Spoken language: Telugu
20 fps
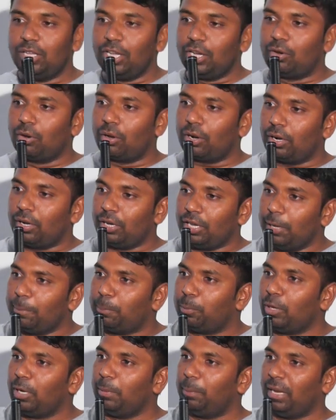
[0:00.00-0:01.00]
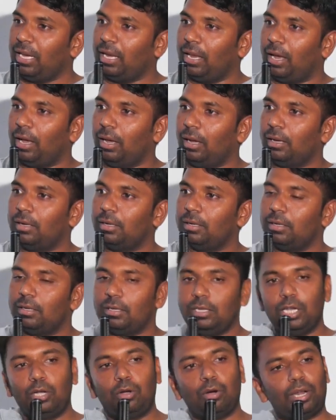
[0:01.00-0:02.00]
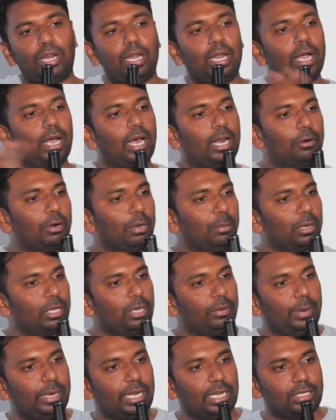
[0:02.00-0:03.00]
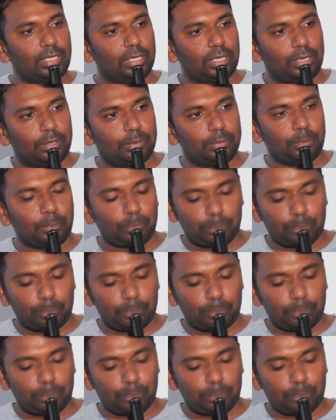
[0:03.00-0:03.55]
ఈ గొర్రె ఈ పులిపిల్ల ఈ గొర్రెలాగా అరవడం మొదలుపెట్టేసింది